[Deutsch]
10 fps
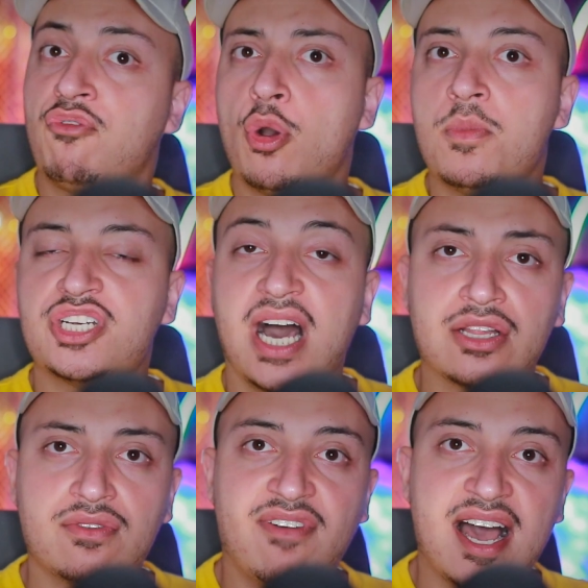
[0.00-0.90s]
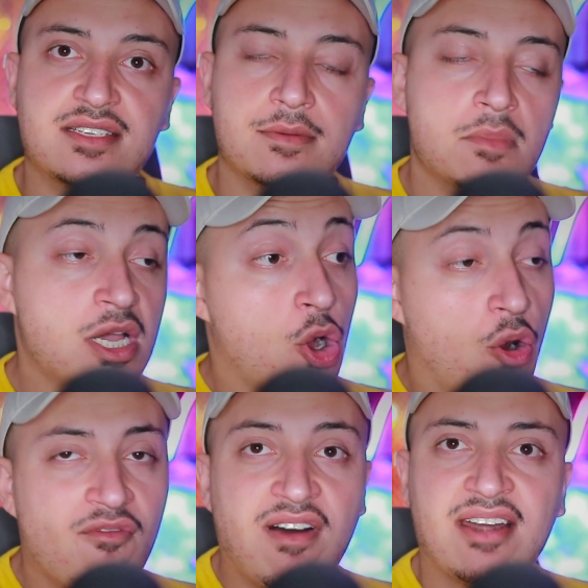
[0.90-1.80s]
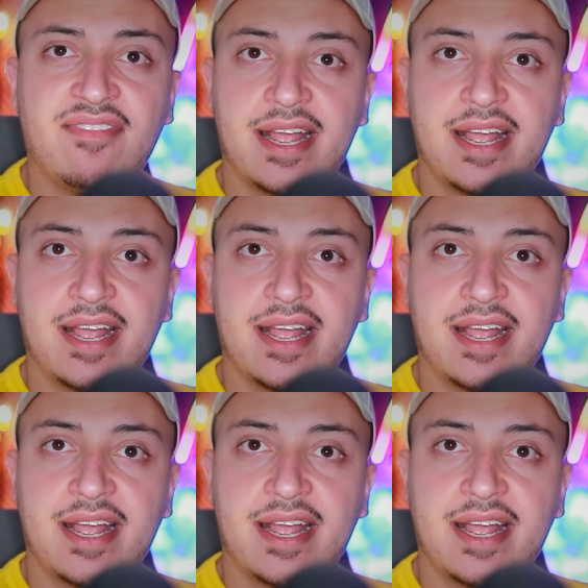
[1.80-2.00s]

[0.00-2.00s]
auf komische Art und Weise und waren